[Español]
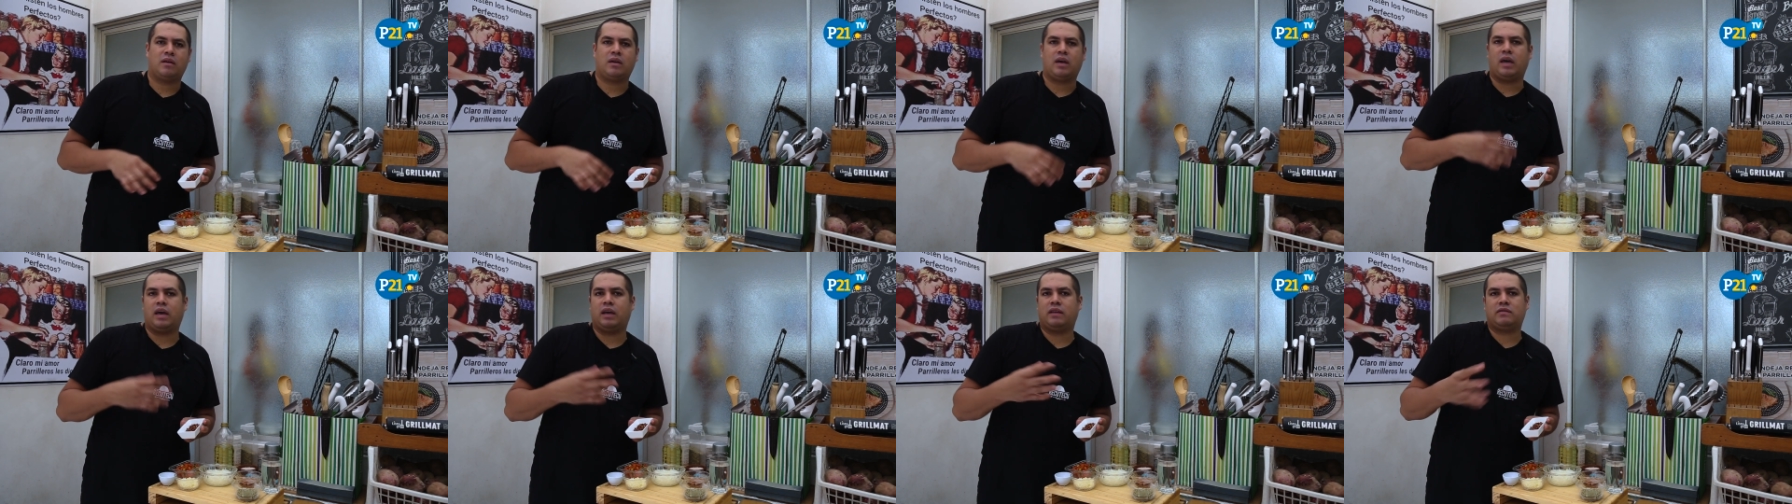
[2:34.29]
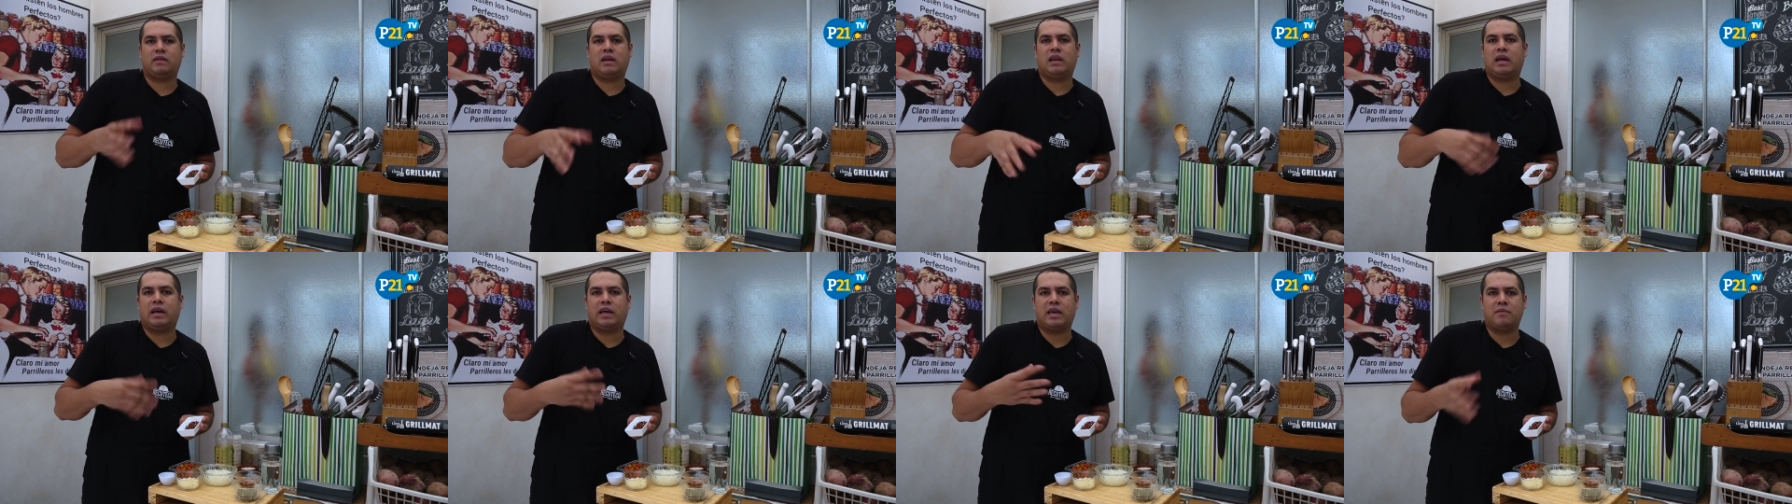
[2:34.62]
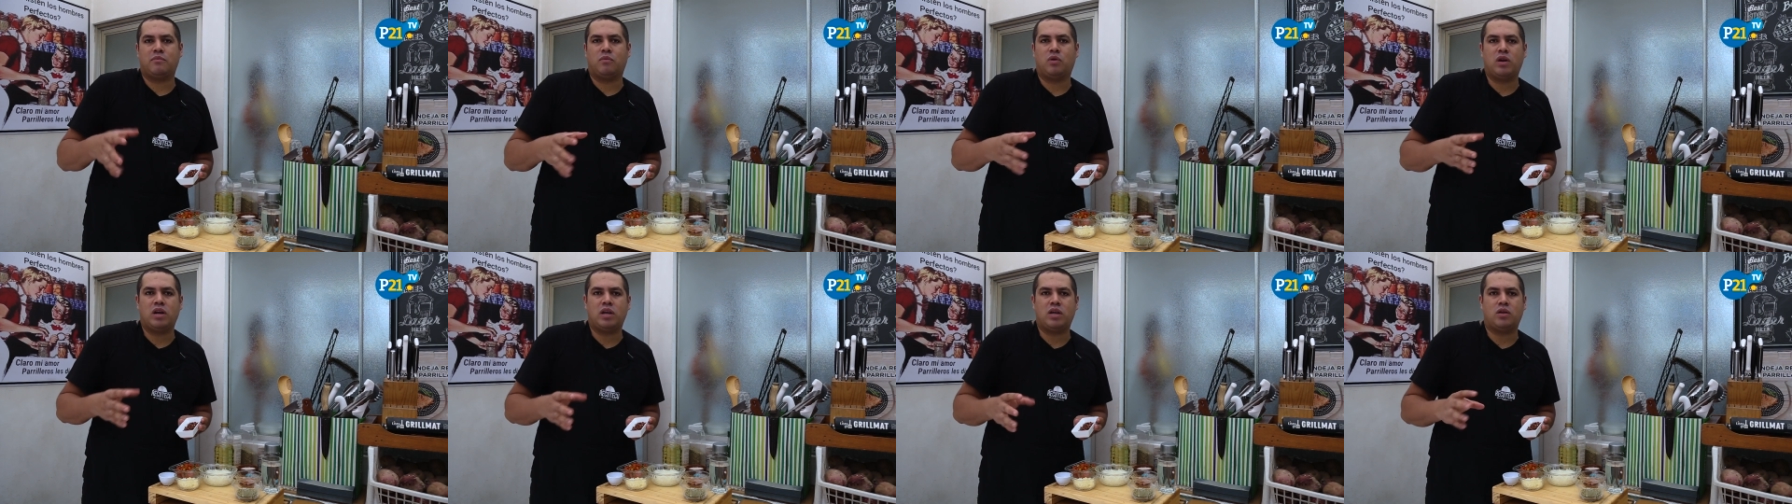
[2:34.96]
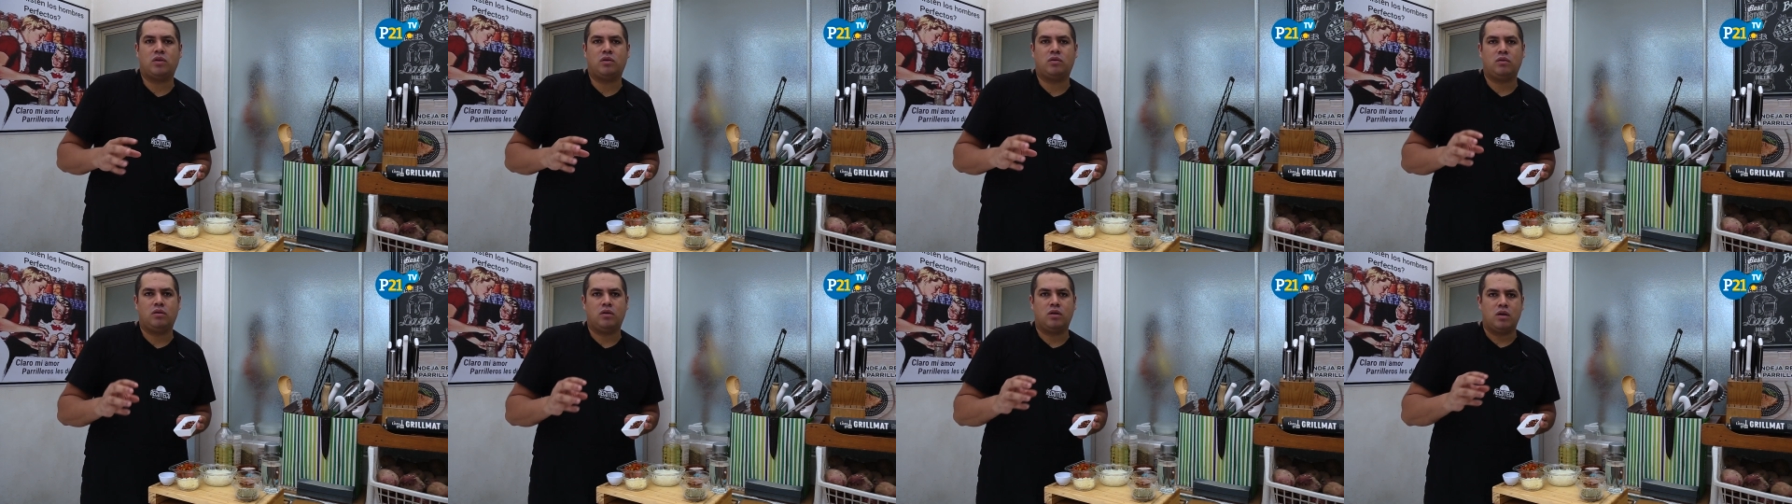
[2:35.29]
que es el ají
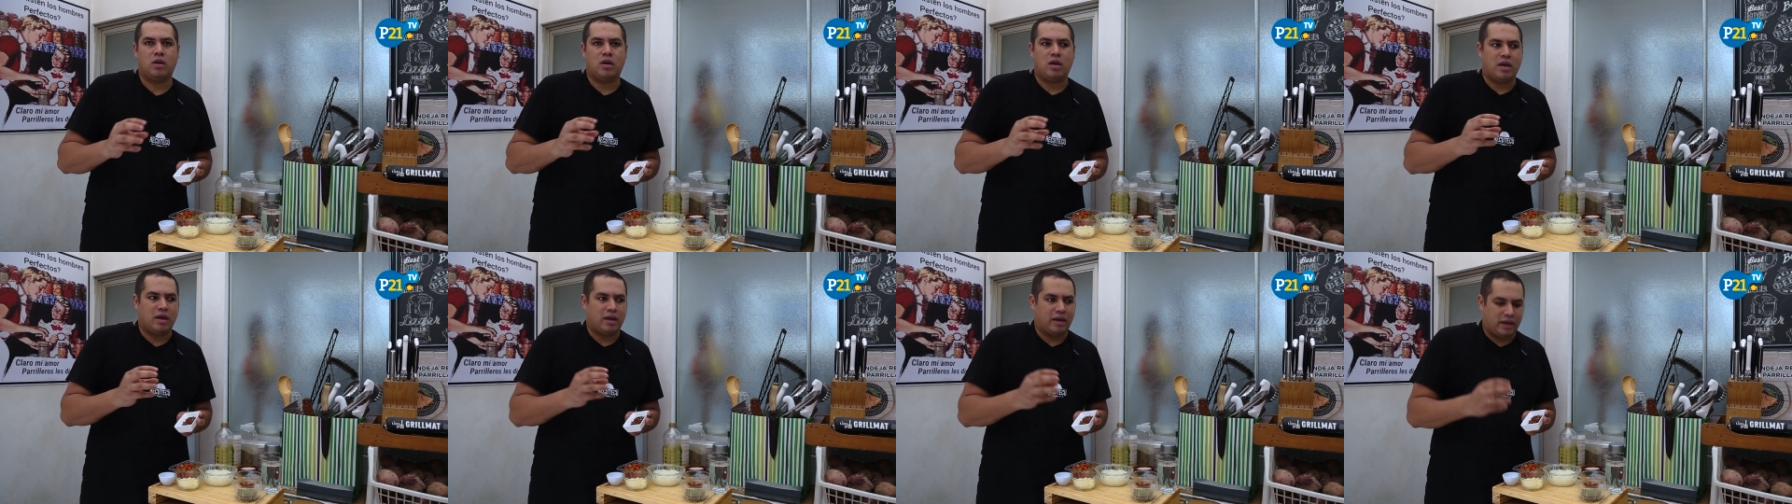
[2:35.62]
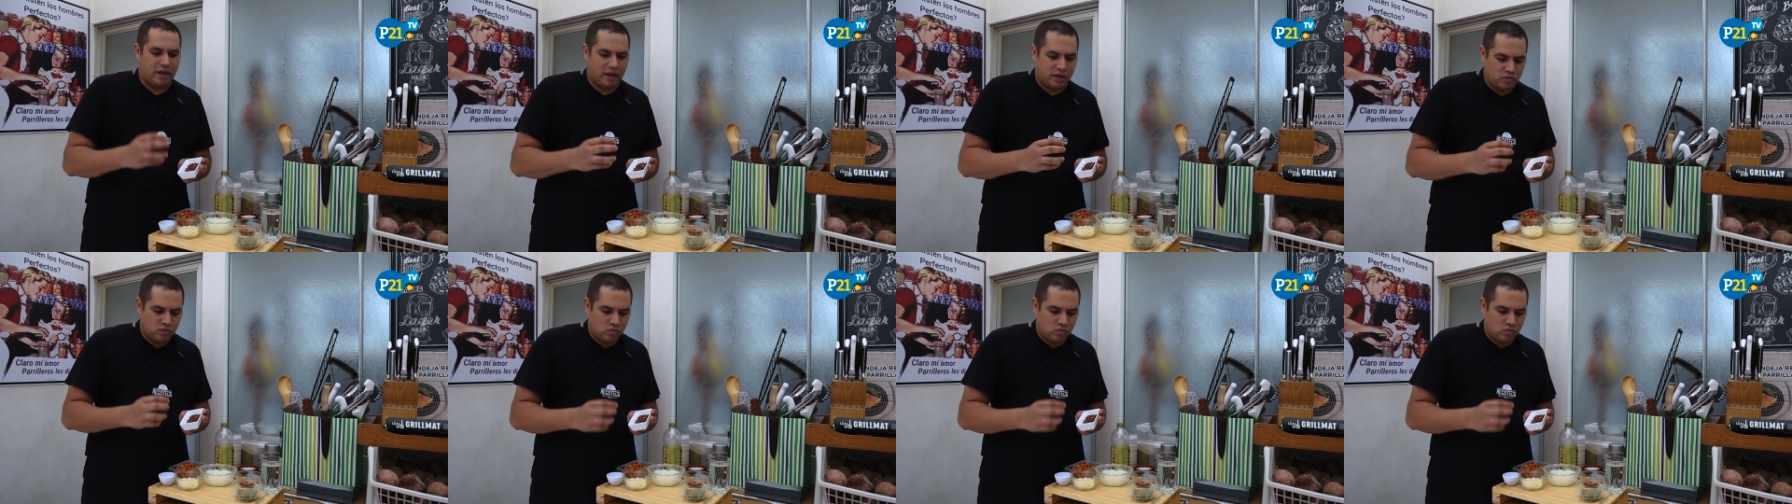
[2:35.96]
molido, que